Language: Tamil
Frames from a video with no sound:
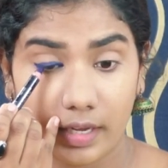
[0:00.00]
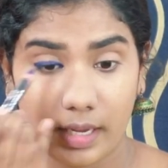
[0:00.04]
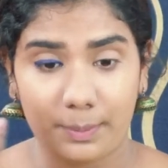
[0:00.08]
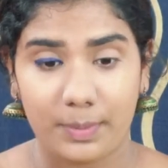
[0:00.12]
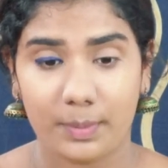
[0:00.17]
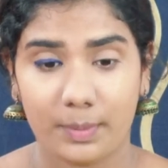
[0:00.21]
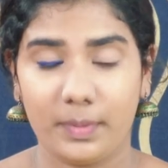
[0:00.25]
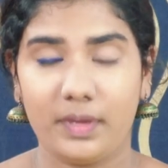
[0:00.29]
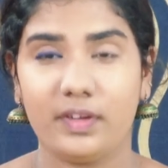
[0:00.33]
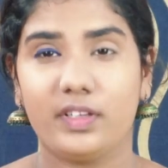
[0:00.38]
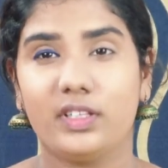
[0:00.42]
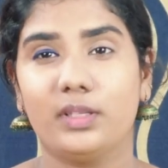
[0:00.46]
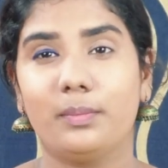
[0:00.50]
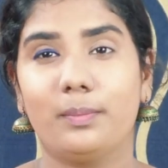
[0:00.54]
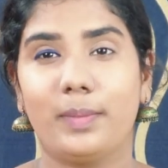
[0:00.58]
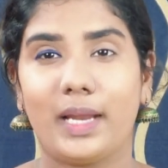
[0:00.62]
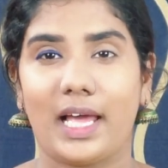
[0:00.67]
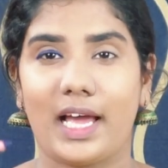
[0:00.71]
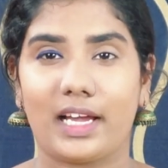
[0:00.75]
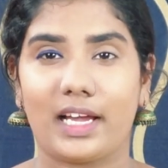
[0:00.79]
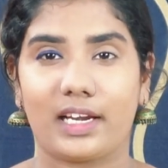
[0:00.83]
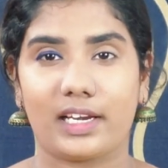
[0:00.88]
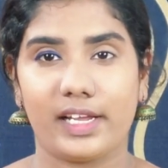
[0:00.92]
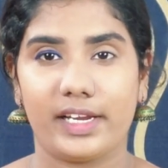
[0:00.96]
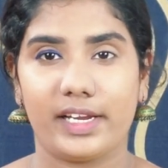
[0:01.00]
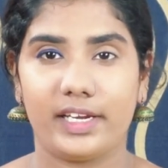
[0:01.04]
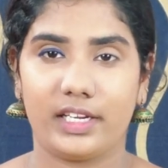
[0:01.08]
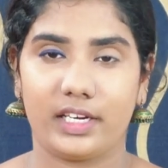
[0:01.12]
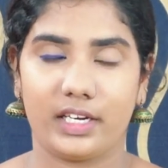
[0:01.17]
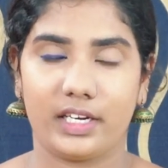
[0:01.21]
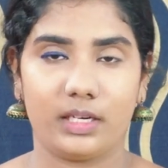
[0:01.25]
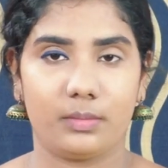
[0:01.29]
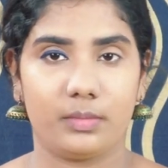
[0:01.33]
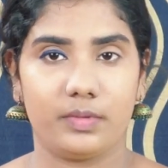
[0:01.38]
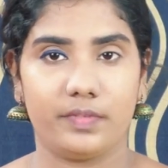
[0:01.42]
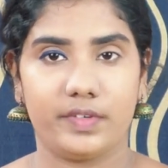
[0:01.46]
எப்பவுமே வந்து பிளாக்
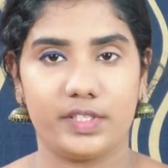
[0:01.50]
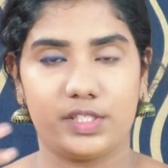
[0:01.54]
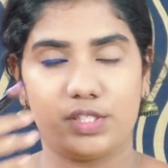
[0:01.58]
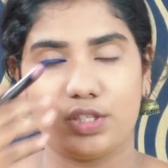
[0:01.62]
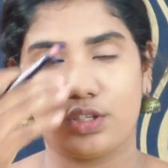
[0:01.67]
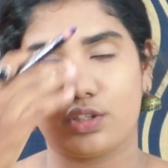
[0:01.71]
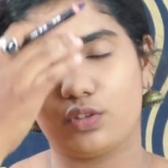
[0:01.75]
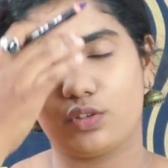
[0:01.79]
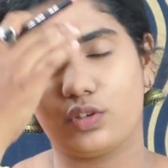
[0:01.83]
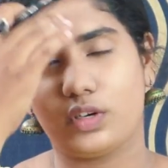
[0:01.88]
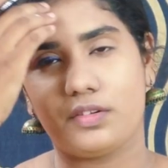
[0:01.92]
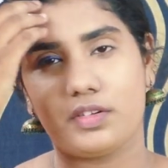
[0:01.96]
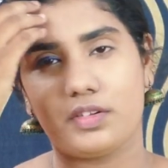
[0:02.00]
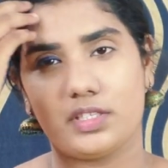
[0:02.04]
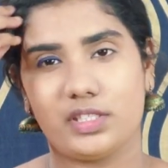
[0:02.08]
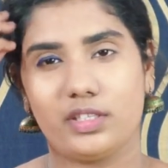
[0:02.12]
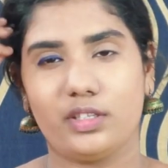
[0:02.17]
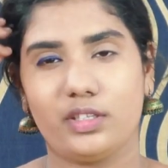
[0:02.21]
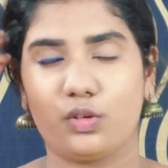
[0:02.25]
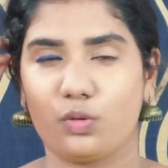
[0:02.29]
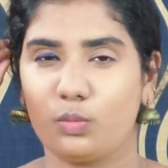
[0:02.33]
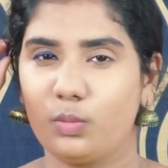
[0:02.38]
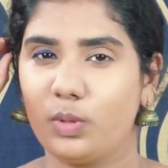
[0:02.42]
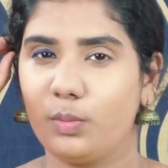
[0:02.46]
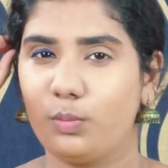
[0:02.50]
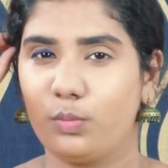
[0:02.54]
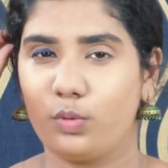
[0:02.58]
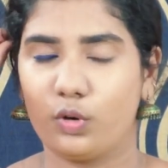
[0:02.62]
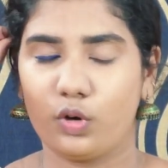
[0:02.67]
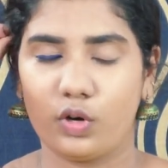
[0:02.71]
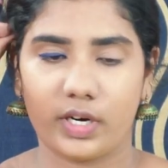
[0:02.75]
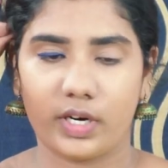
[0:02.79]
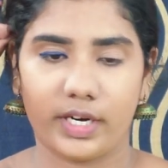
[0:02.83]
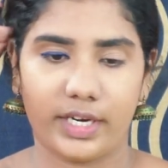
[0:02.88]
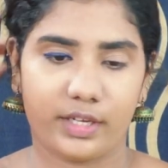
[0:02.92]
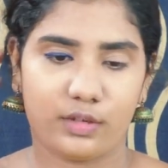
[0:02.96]
லைனரே நம்ம வச்சிருந்தோம்னா வந்து ரொம்ப
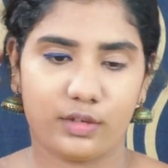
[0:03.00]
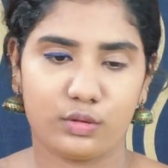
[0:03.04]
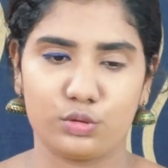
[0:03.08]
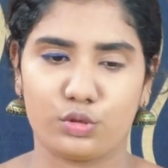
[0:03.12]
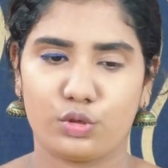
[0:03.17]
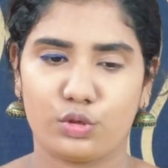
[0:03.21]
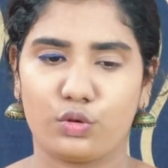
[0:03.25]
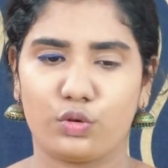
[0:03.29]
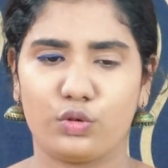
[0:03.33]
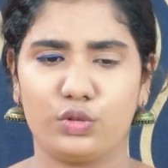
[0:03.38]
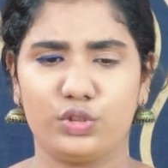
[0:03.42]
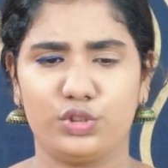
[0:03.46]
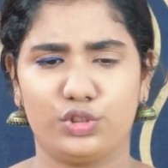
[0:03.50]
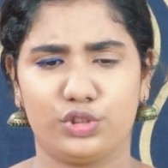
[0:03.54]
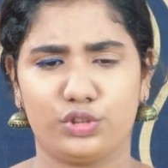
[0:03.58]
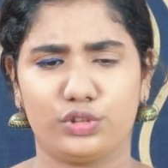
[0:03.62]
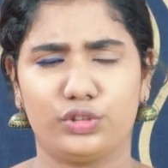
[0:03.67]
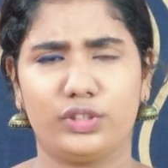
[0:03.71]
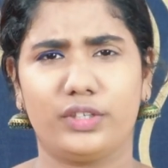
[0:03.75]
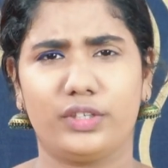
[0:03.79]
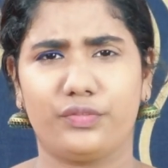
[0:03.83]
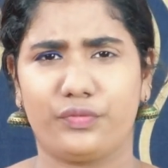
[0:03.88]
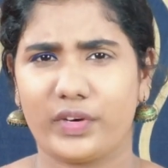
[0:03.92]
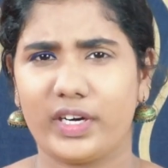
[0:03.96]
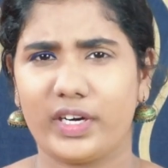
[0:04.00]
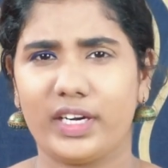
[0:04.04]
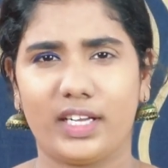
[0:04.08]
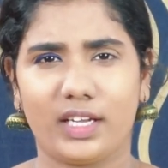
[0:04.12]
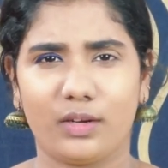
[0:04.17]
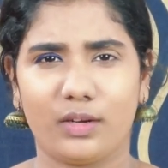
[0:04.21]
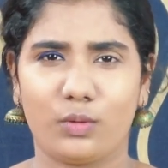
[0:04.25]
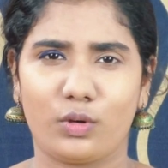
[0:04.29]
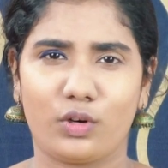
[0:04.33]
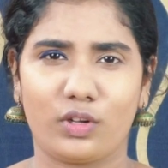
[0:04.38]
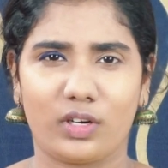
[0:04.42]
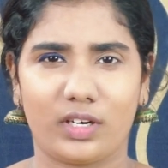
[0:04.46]
போர் அடிக்கும் ஸோ கொஞ்சம்
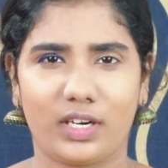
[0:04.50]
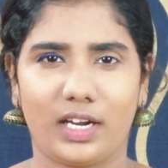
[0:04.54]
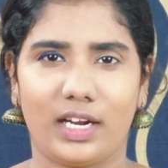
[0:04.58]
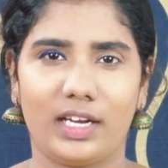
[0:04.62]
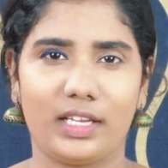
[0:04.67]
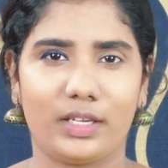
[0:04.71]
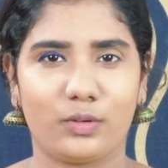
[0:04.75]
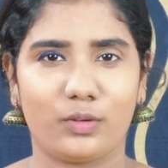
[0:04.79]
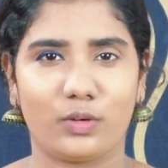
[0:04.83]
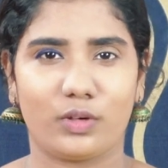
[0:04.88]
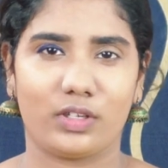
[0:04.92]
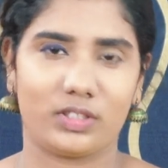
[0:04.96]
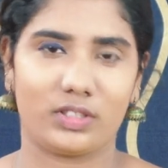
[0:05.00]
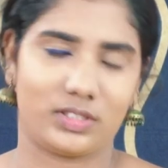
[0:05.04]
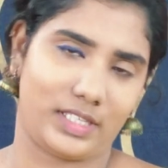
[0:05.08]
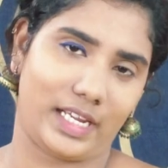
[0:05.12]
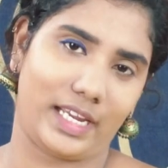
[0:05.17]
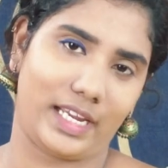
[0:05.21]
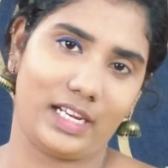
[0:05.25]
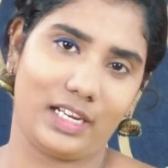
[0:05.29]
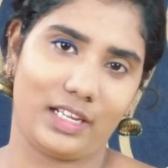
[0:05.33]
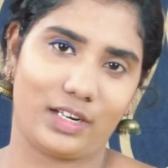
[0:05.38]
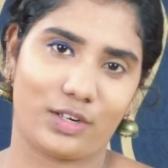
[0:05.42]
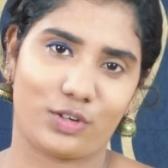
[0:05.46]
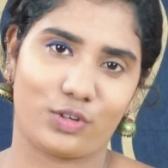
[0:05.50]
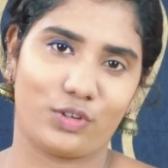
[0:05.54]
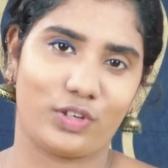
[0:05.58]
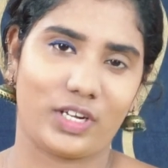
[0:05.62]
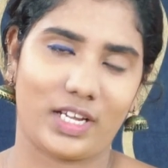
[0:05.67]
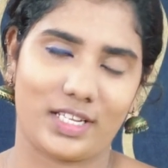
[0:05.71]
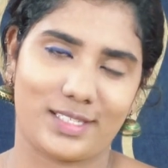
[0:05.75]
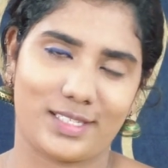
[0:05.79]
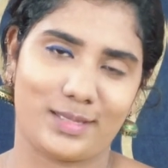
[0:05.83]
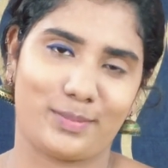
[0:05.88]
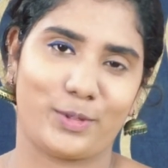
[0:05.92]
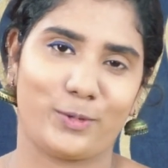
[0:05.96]
டிஃப்ரெண்ட்டாக ஒரு ஒரு நாளைக்கு ஒரு ஸ்டைலில்
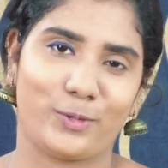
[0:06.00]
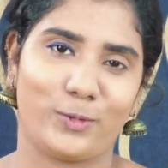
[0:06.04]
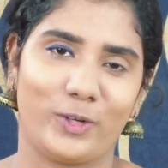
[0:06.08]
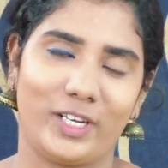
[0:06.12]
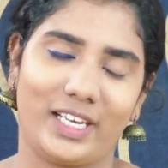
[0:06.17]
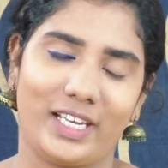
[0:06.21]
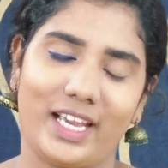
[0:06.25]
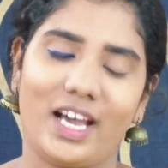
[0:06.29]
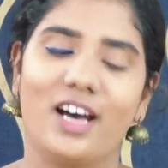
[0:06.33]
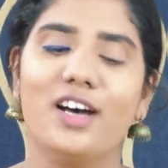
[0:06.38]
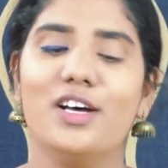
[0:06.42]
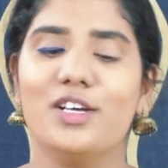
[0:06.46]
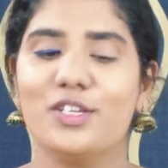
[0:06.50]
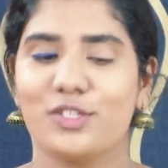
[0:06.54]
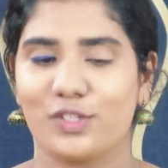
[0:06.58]
இருக்கணும்னு ஆசைப்படுவோம் இல்லையா